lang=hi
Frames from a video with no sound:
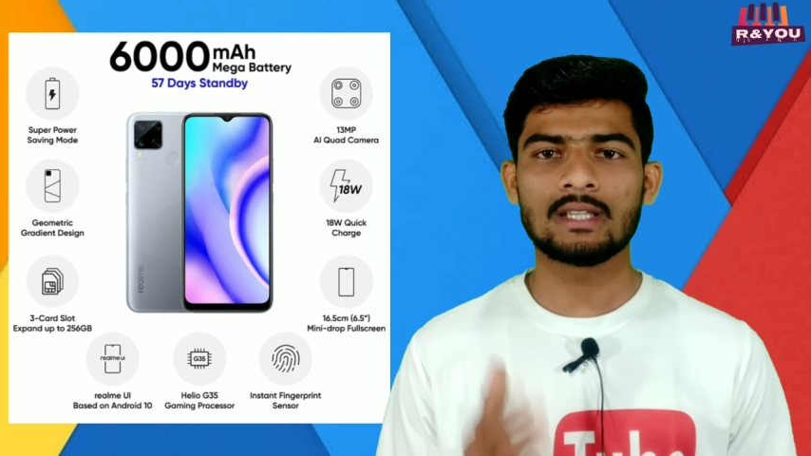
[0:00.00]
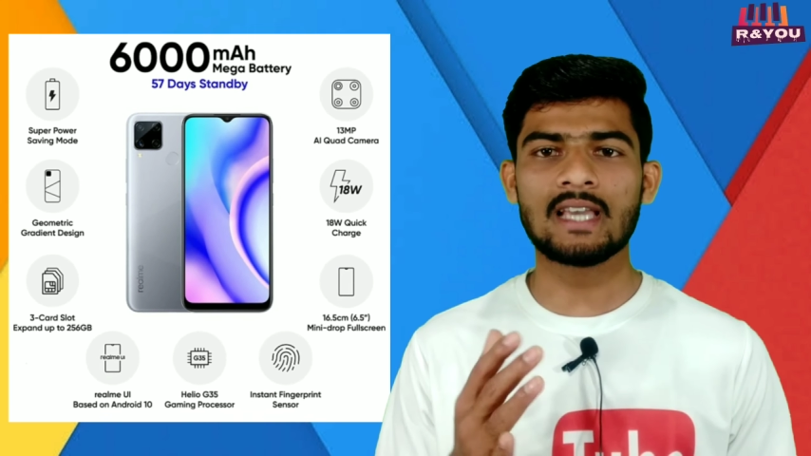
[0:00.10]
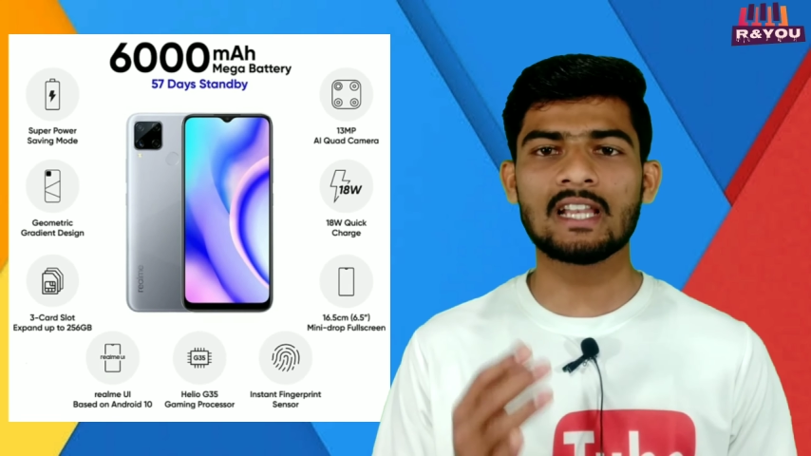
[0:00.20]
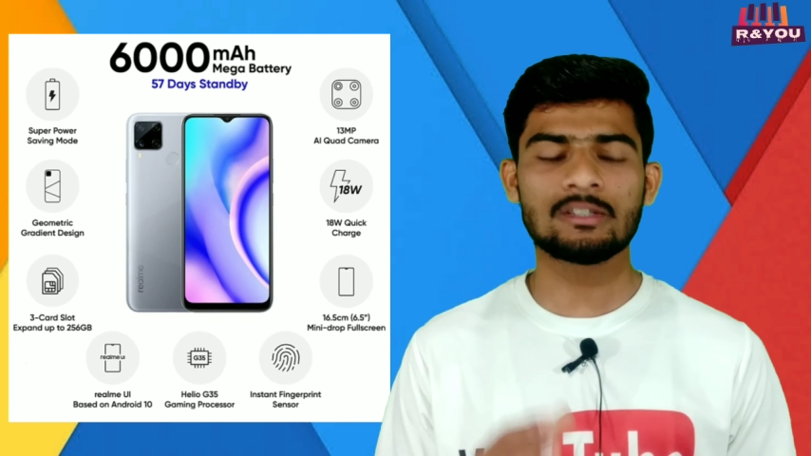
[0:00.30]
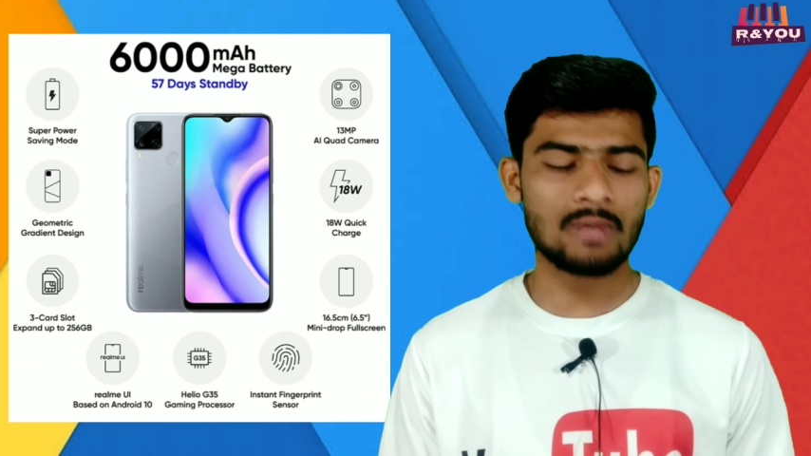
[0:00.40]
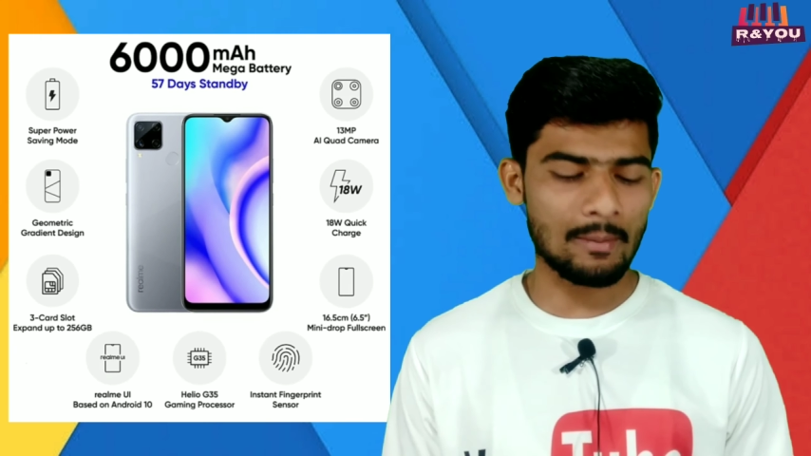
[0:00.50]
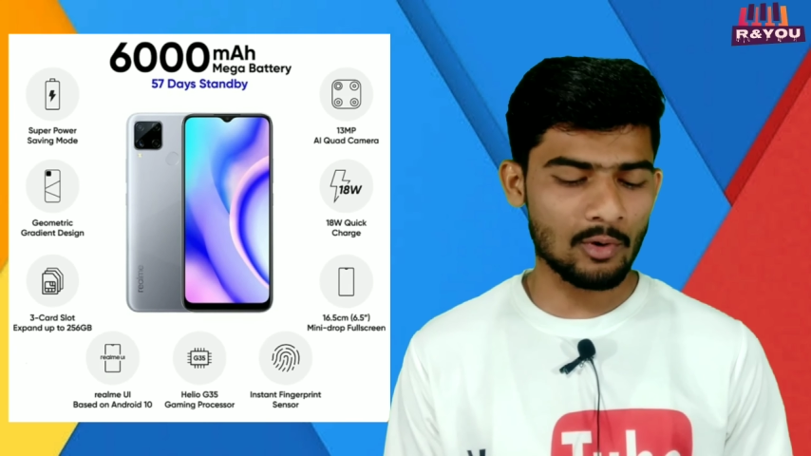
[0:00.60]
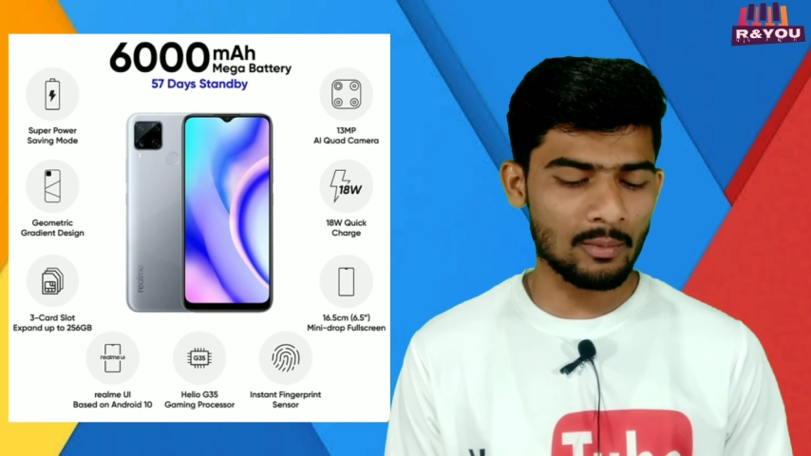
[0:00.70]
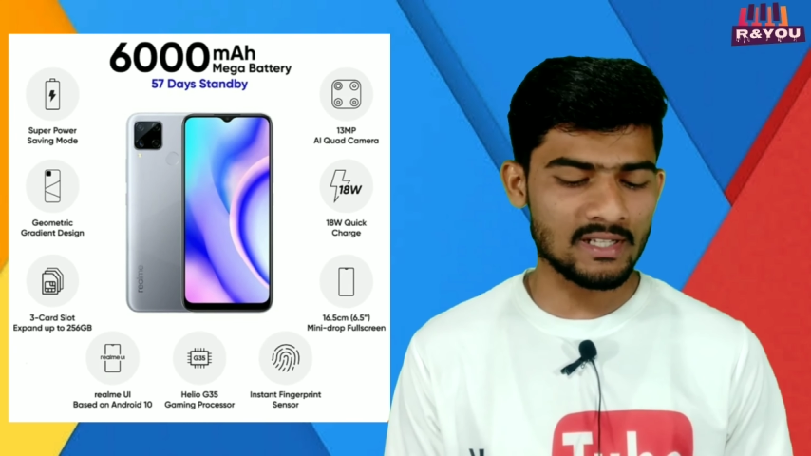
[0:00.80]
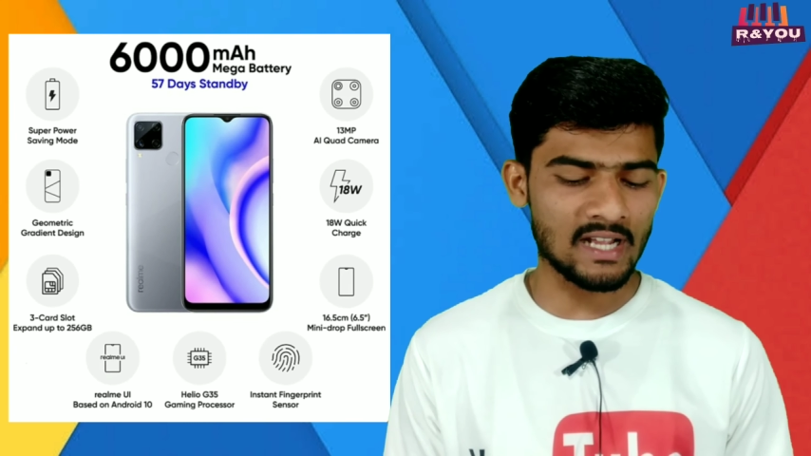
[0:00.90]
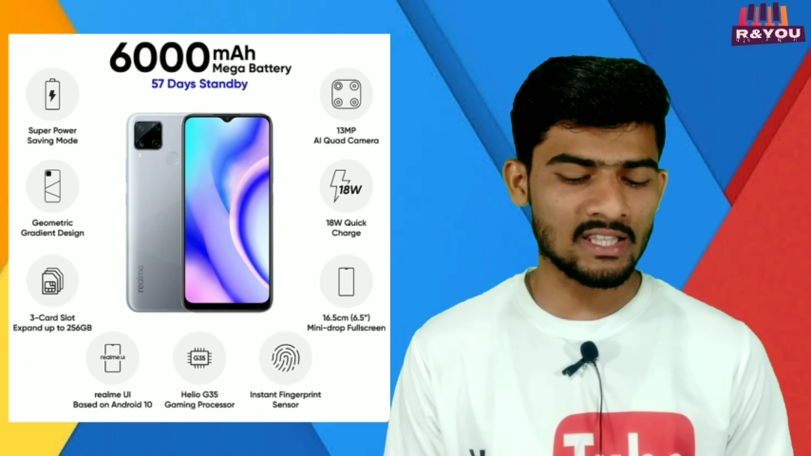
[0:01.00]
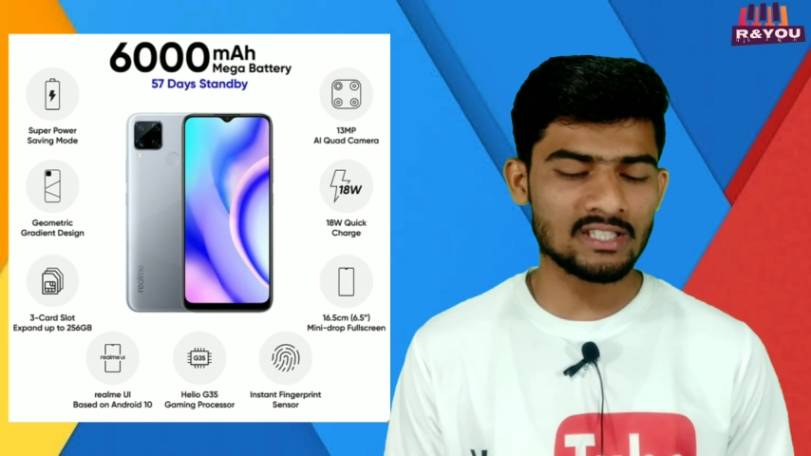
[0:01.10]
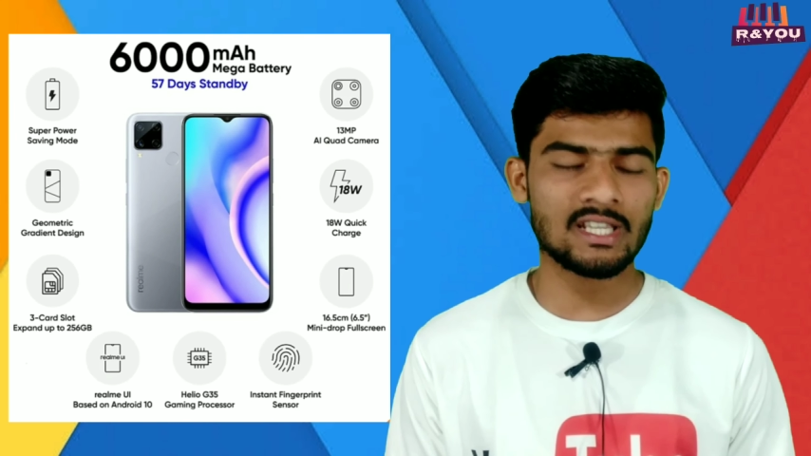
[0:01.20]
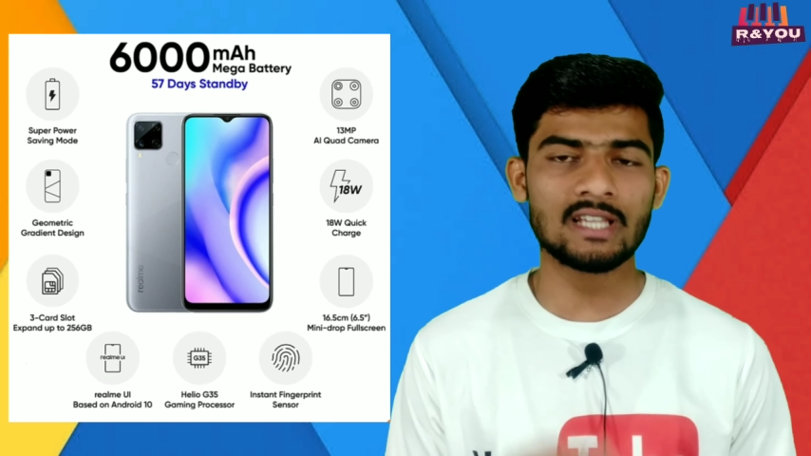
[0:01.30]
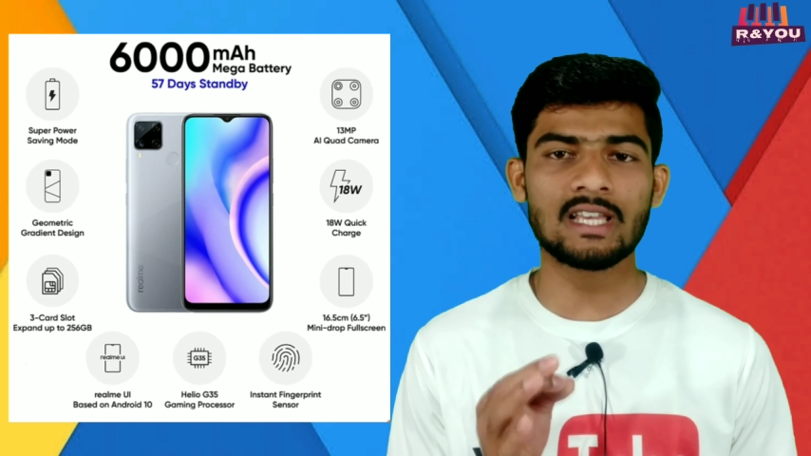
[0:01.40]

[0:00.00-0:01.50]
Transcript: यार इसमें आपको मिल जाती है छह